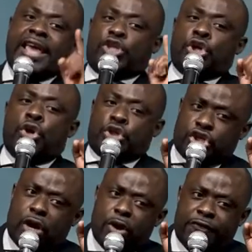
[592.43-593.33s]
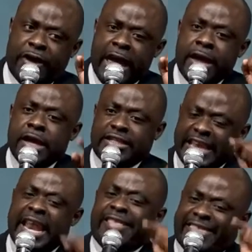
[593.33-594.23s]
Les jours sont mauvais.
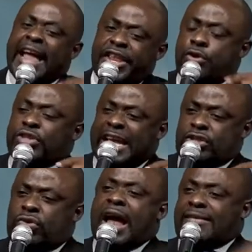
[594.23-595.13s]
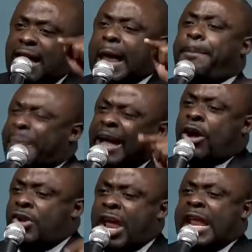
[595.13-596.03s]
C'est le temps de nous asseoir dans la
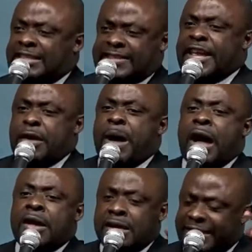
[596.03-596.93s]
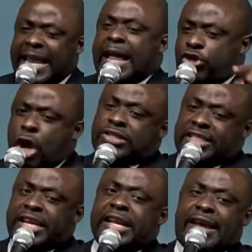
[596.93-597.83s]
parole, dans l'enseignement de la
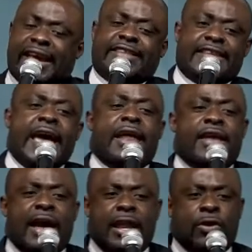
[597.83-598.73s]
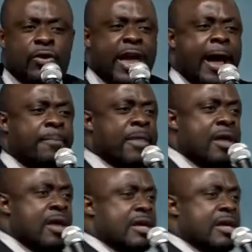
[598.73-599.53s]
doctrine chrétienne. Alléluia.